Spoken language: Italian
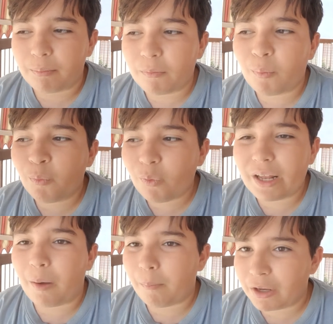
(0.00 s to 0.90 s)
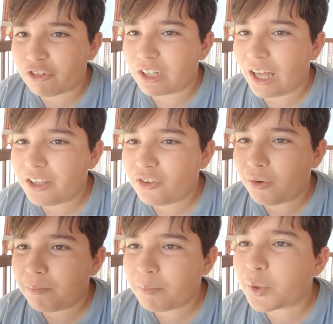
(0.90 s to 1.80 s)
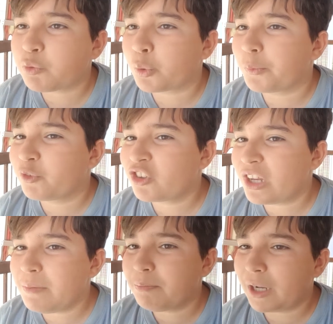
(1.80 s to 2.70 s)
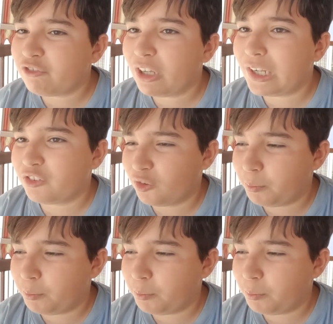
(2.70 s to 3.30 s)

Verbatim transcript: comunque ha un macellaio, però so, se in pagella se lo